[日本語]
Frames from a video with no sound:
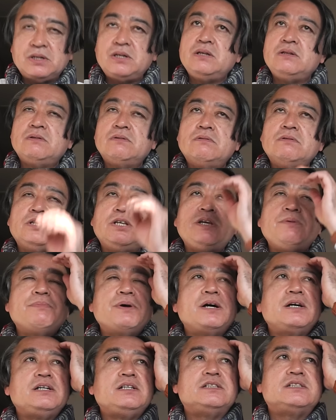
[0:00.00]
昨日2
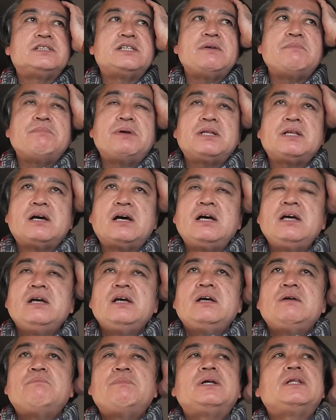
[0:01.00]
万1000まだ
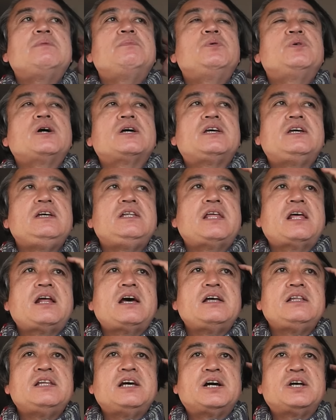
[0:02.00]
まだ僕は聞いて
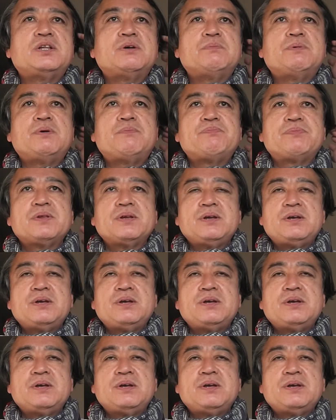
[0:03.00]
ないんだけども